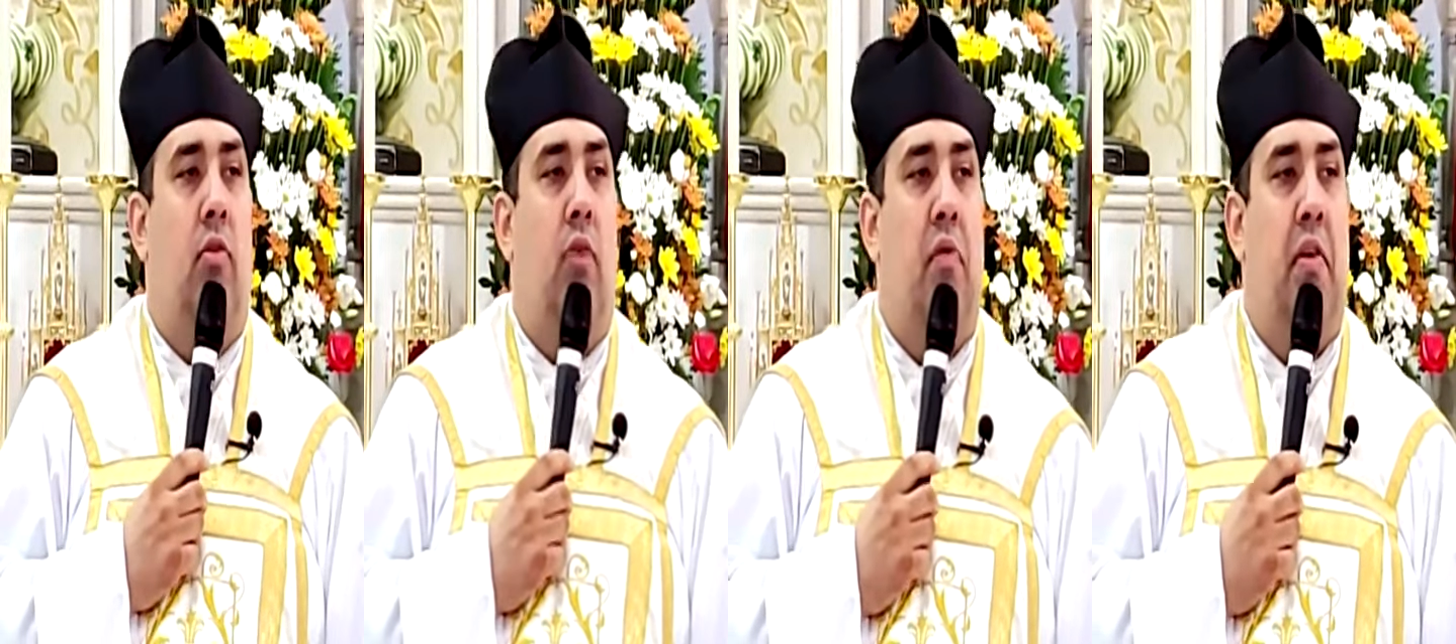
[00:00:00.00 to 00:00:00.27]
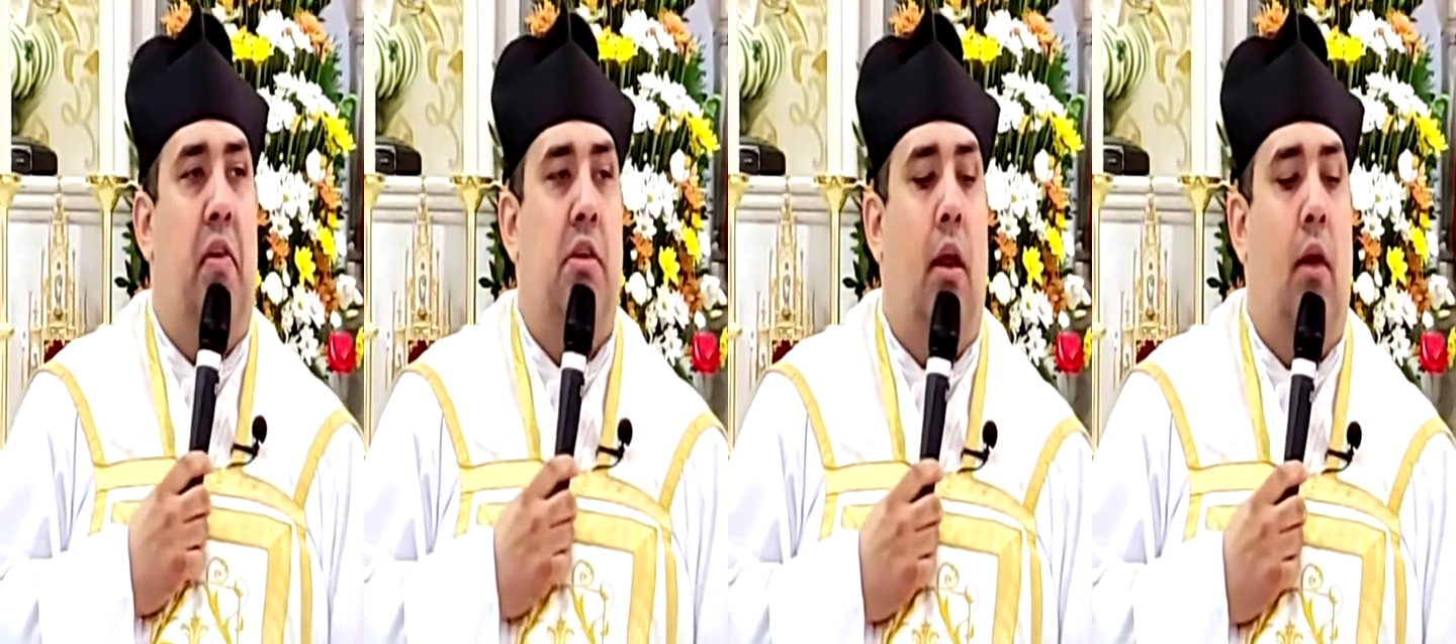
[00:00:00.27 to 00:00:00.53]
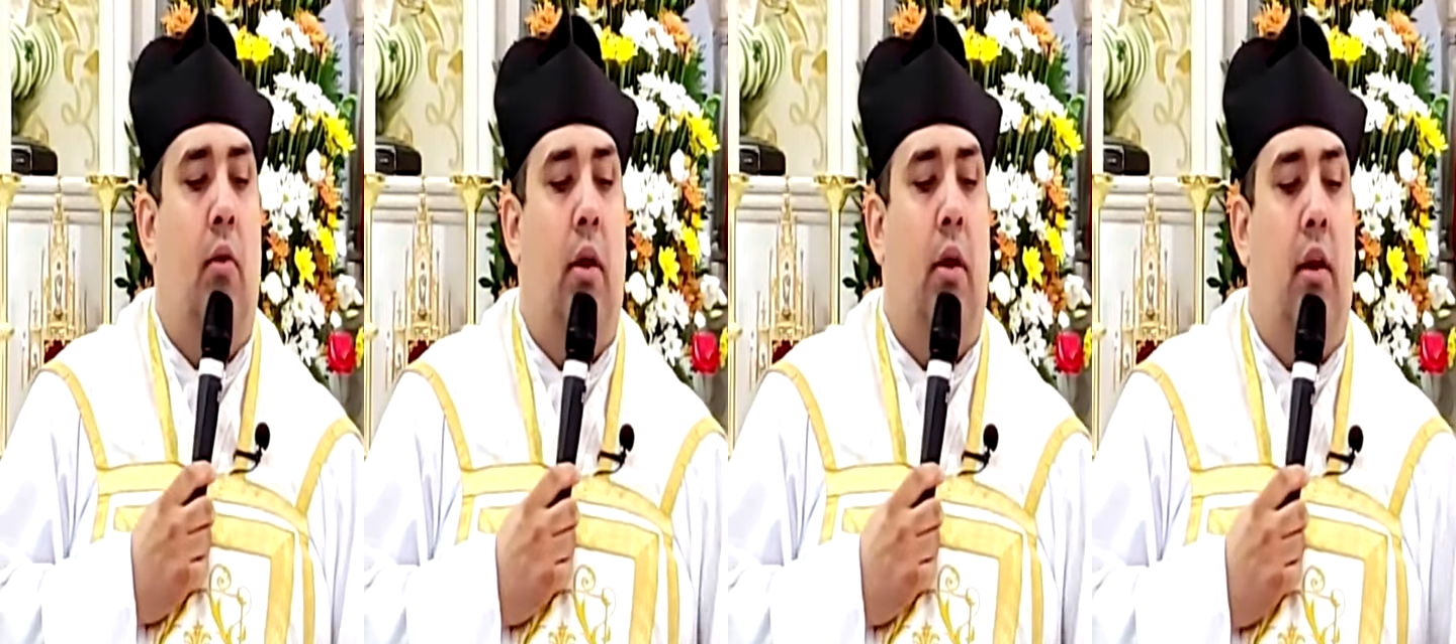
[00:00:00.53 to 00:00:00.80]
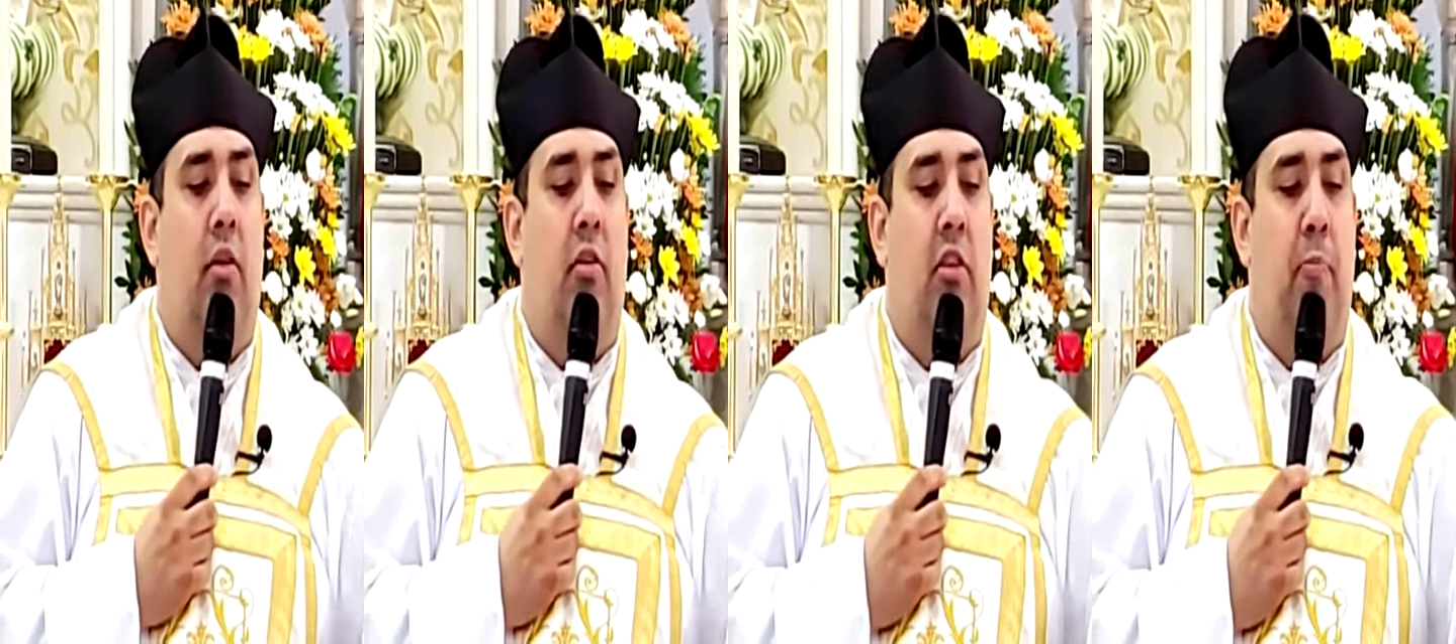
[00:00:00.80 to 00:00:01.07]
E disse o
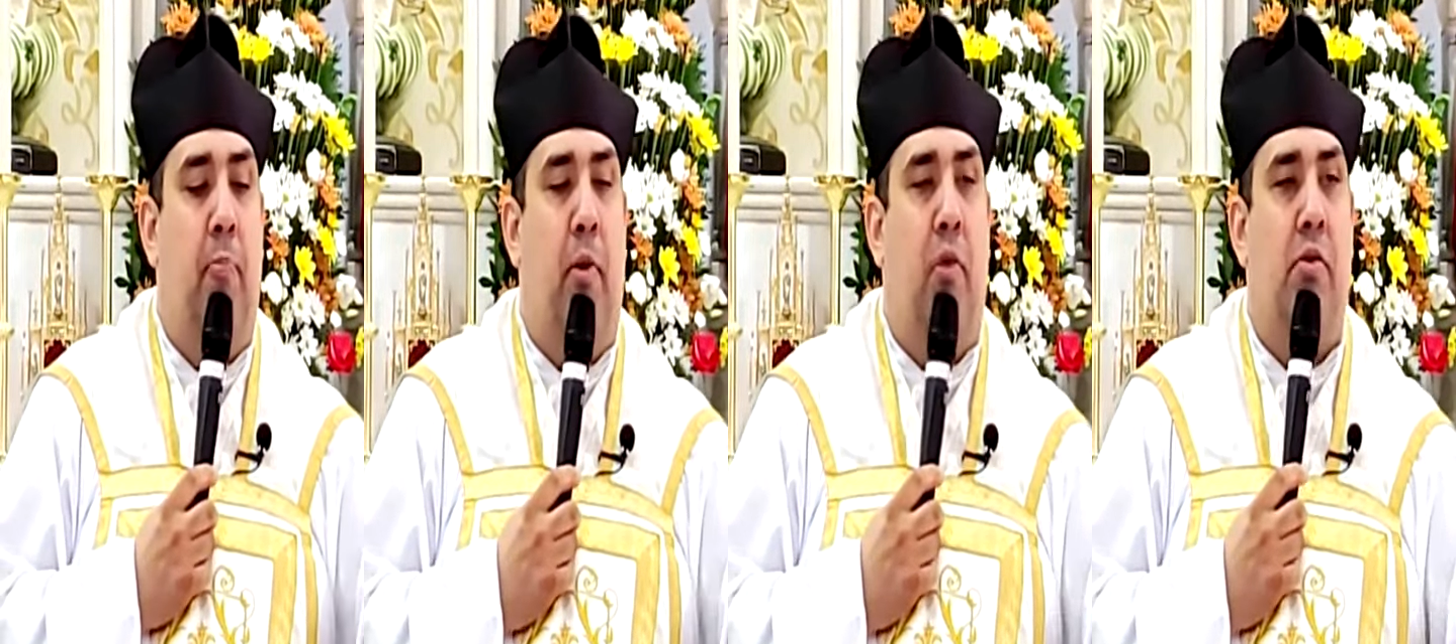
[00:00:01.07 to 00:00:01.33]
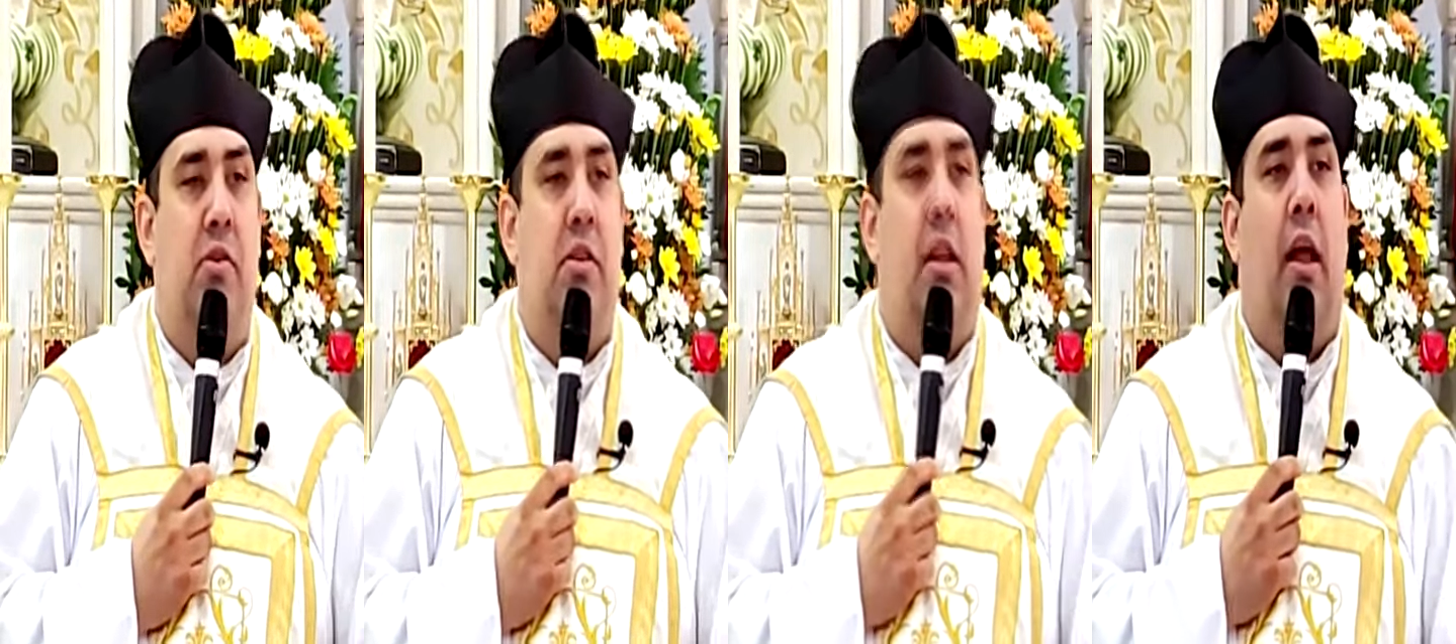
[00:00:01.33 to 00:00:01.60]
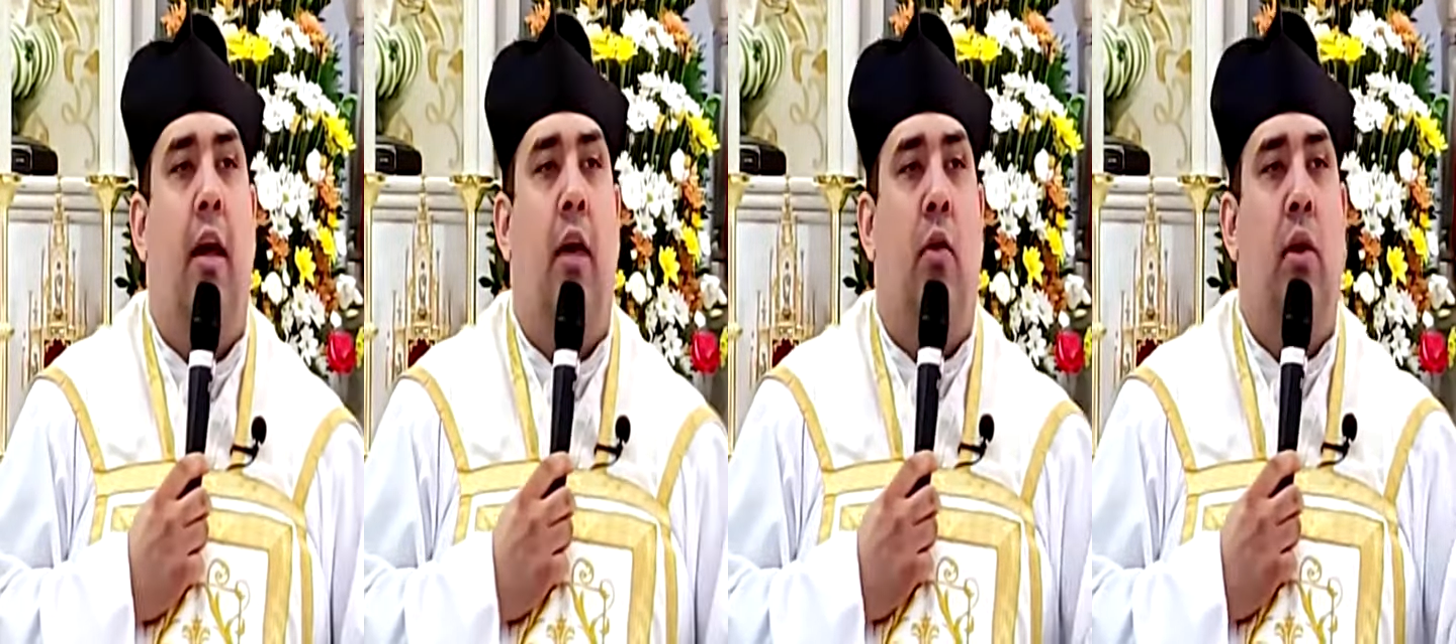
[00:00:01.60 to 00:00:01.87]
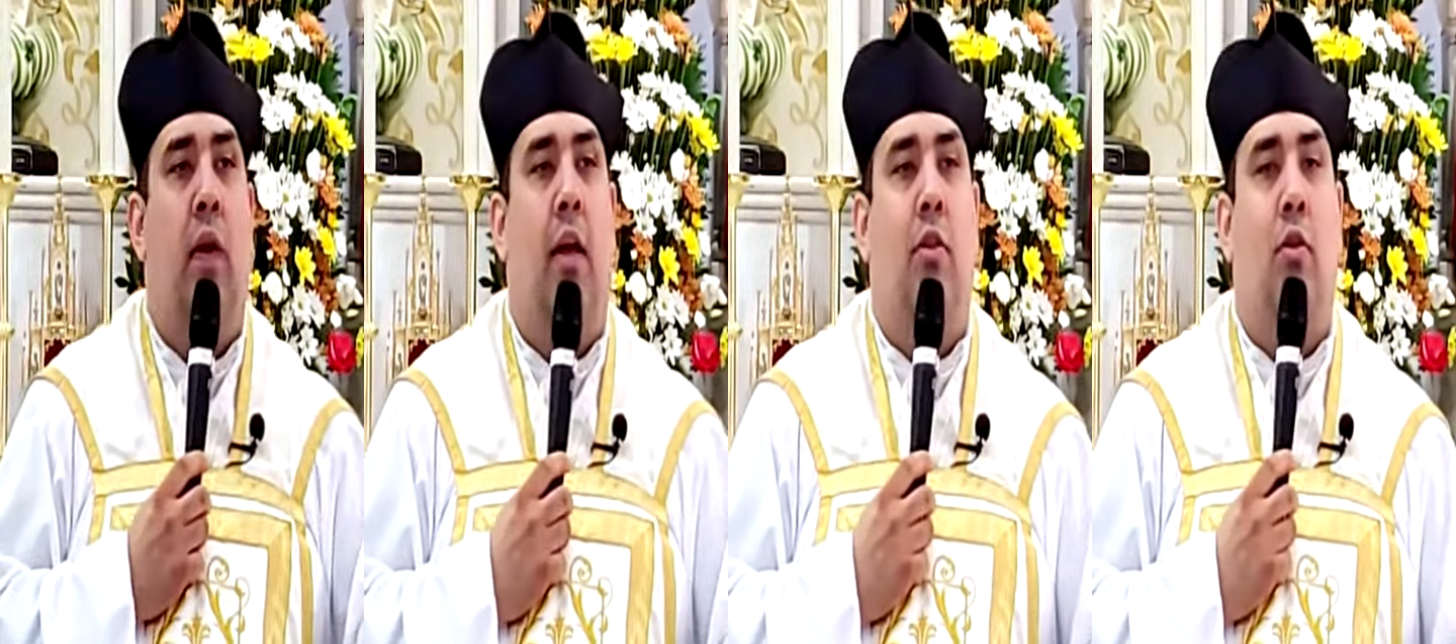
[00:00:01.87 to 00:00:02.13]
Evangelho que eles se
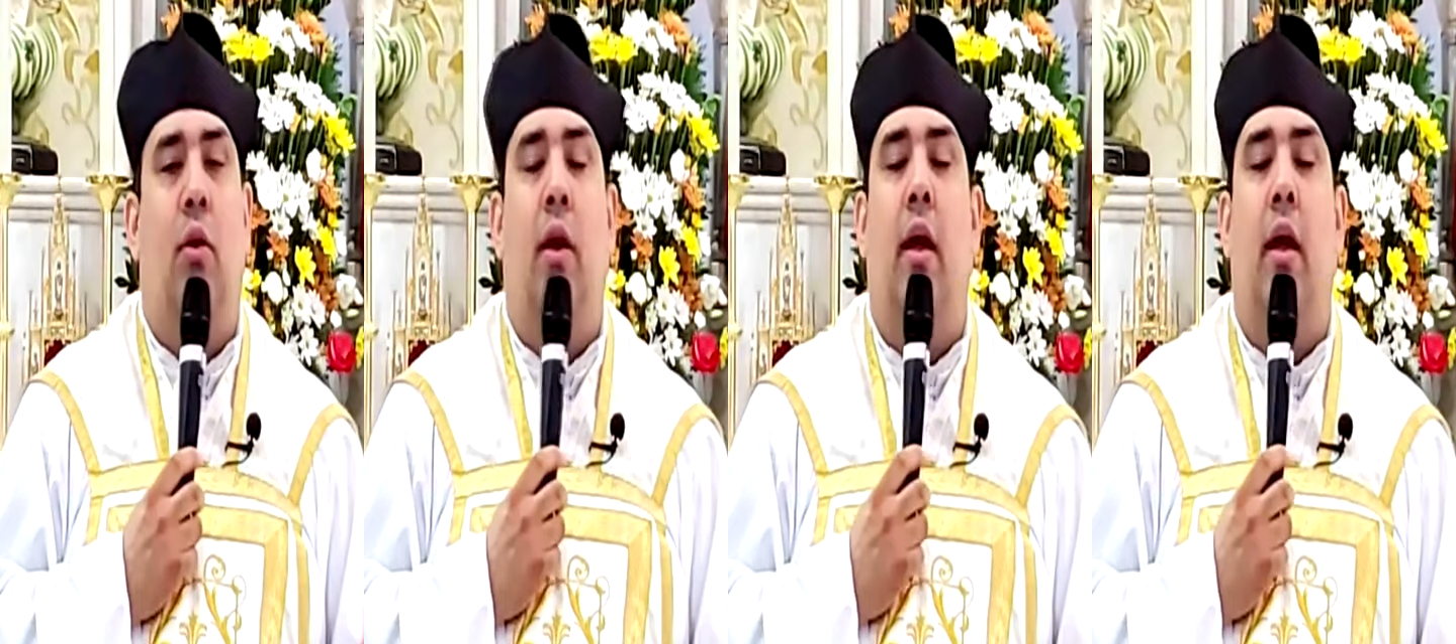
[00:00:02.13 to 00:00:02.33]
prostraram